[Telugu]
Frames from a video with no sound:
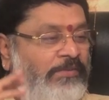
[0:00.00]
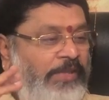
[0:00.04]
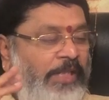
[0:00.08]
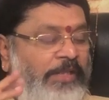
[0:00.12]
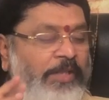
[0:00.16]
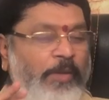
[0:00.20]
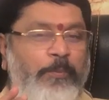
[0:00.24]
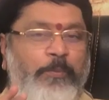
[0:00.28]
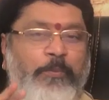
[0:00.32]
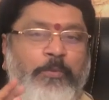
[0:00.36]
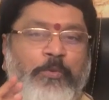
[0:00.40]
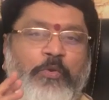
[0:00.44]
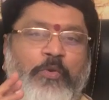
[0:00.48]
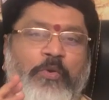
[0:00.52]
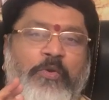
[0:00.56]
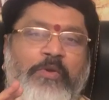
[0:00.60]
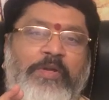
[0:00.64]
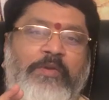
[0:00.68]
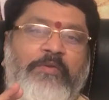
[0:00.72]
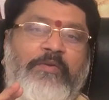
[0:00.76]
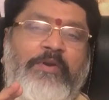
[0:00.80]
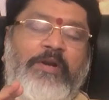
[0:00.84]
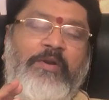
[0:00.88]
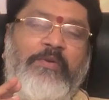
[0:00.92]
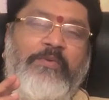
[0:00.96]
అయితే బుధుడు
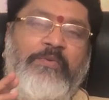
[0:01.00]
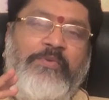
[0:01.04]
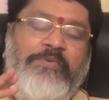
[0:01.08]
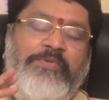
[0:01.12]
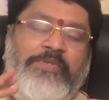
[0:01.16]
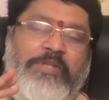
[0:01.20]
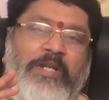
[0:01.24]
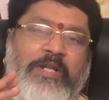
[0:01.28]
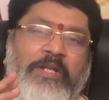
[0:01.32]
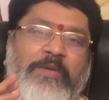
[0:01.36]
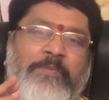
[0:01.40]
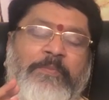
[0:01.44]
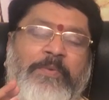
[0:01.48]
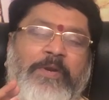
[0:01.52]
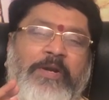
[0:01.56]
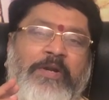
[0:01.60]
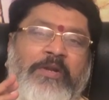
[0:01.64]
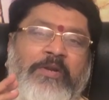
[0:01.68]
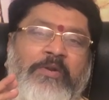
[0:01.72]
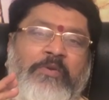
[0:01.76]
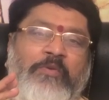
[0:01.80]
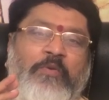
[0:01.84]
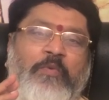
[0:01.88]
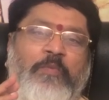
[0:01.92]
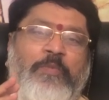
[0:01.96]
అనేవాడు చాలా
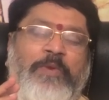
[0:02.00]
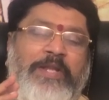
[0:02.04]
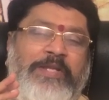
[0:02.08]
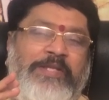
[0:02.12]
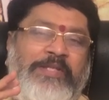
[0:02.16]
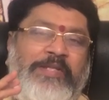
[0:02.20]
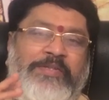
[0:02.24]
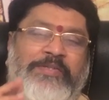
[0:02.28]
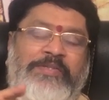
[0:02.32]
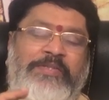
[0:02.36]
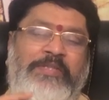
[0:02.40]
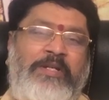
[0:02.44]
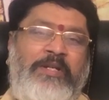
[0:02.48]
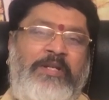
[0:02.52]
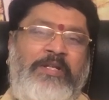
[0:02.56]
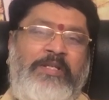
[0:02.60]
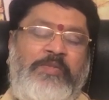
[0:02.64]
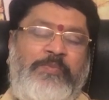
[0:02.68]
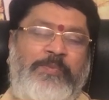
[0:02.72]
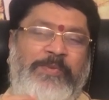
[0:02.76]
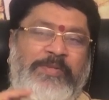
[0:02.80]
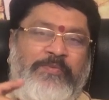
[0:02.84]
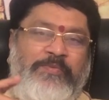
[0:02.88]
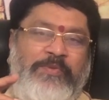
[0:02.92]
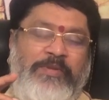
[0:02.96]
ఇంపార్టెంట్ రోల్ ప్లే చేస్తాడు ఈ
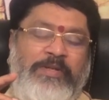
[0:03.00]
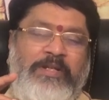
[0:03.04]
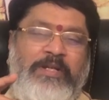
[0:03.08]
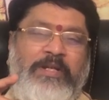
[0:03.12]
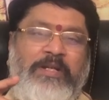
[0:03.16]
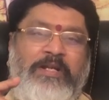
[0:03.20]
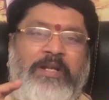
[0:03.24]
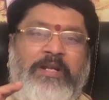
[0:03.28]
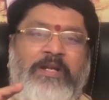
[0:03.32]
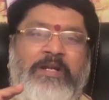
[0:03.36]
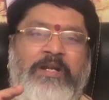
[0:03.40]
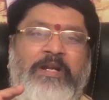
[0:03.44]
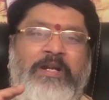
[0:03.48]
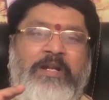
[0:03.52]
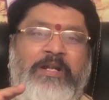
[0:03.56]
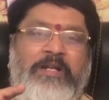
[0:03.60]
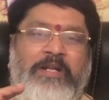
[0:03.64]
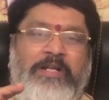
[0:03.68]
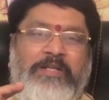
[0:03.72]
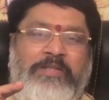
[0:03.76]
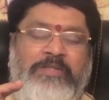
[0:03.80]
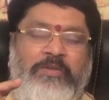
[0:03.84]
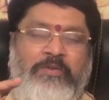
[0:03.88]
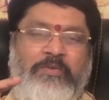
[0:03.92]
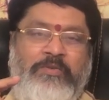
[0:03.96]
స్పెసిఫిక్గా కర్కాటక
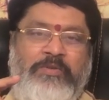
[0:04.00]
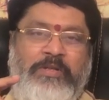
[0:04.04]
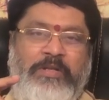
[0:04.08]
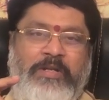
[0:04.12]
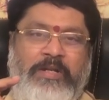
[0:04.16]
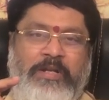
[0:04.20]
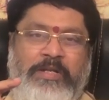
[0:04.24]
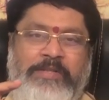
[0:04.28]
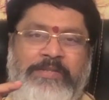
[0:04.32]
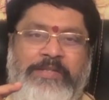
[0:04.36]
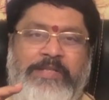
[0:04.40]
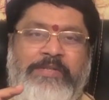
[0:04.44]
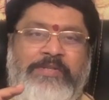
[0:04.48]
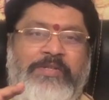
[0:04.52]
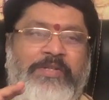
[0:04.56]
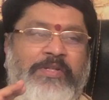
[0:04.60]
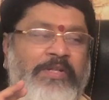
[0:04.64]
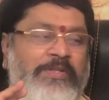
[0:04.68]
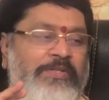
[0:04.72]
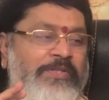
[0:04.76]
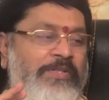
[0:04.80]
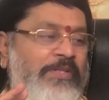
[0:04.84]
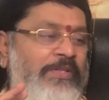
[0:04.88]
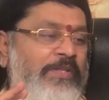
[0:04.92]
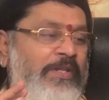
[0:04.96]
రాశిలో ఉన్న ఆశ్లేష
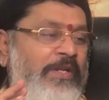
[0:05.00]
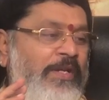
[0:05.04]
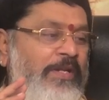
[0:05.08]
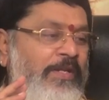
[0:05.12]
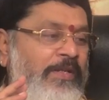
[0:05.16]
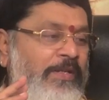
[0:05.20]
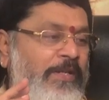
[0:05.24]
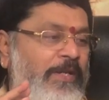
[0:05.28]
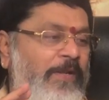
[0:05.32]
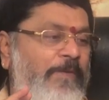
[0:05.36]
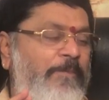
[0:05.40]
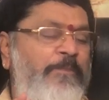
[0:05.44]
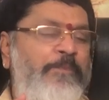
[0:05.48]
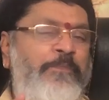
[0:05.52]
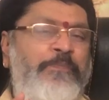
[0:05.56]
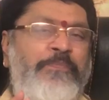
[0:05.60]
నక్షత్రానికి